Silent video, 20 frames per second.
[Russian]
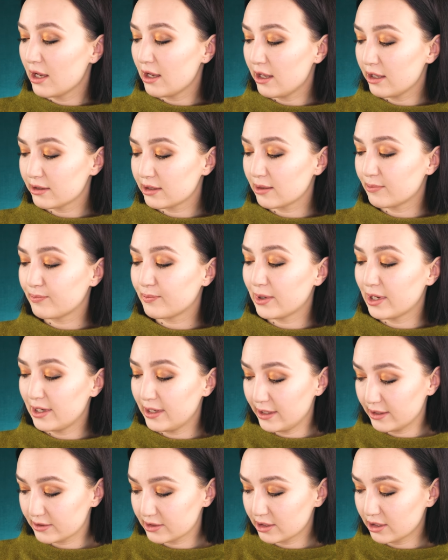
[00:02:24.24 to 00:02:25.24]
это
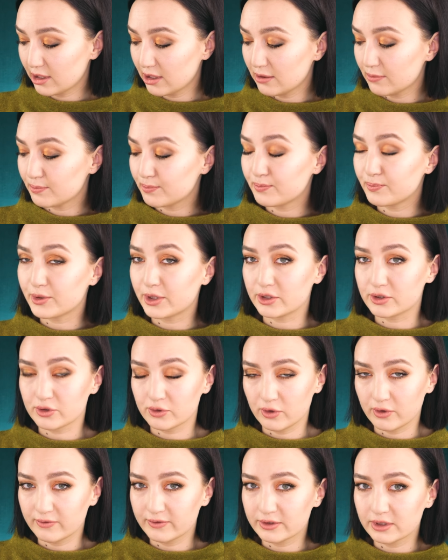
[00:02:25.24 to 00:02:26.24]
палетка
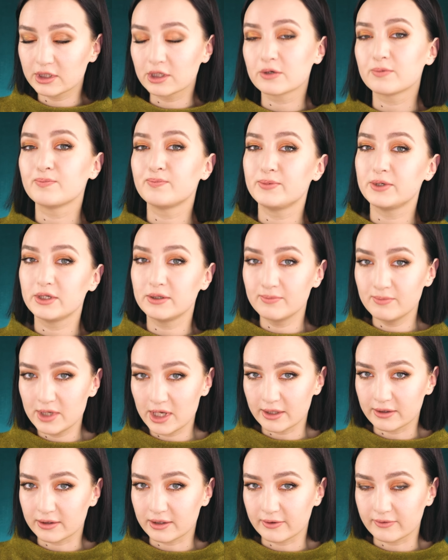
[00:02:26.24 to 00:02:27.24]
прессованных
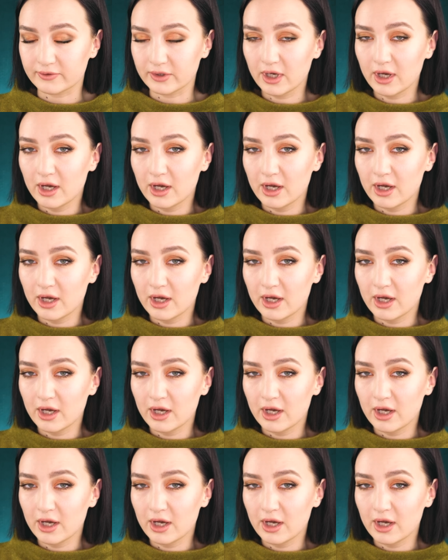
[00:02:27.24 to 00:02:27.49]
пигментов.